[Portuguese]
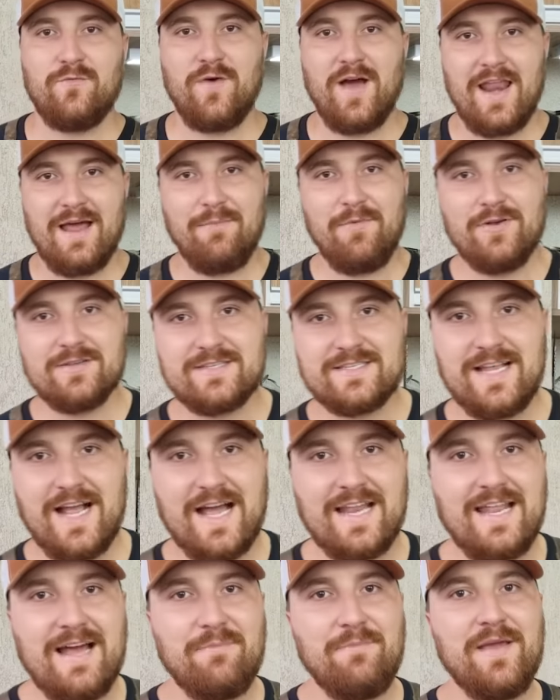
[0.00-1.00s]
Fala
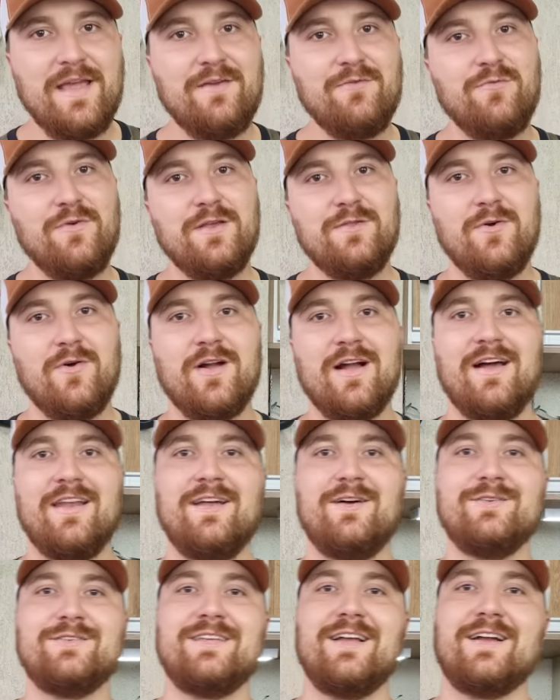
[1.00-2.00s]
moçada, bem-vindo ao
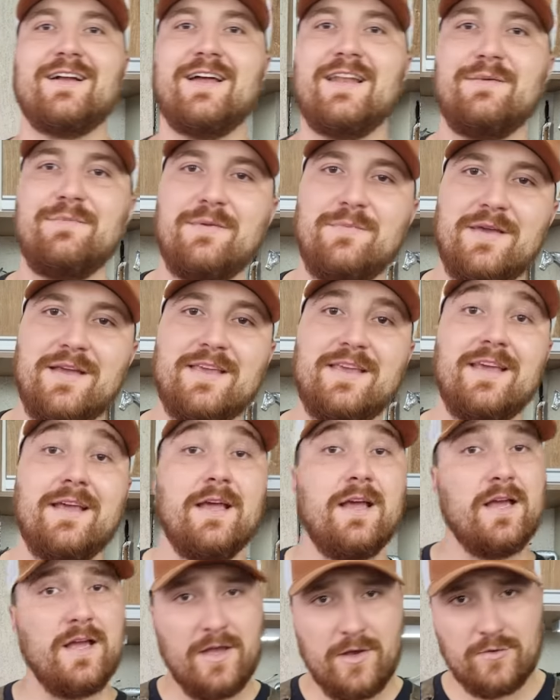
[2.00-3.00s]
canal Sacada
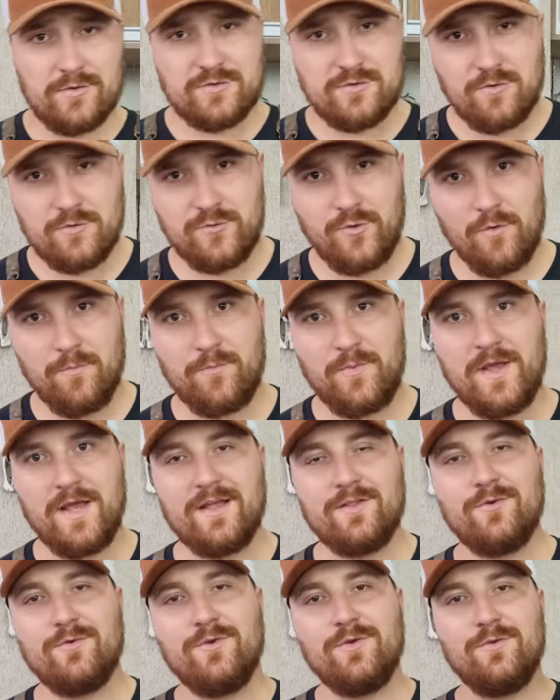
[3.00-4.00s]
BBQ. Eu sou o João
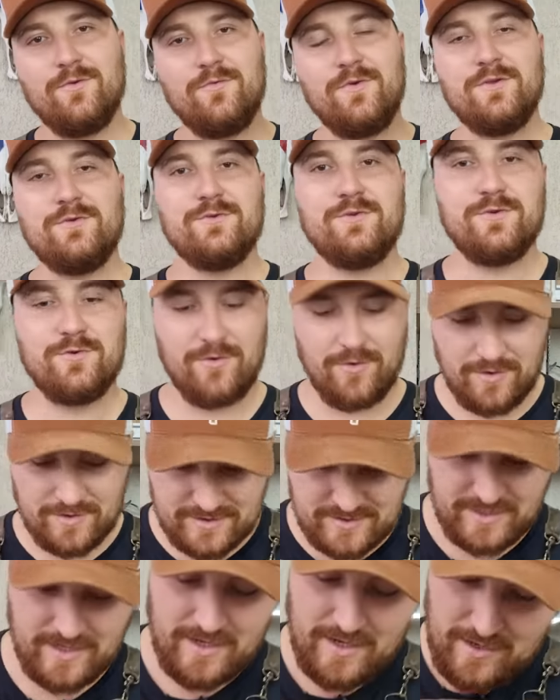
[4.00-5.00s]
Pedro e no vídeo de
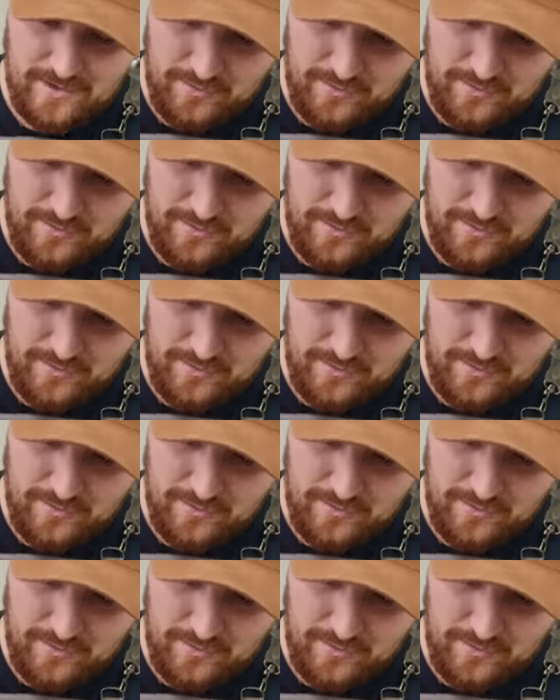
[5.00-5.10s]
hoje,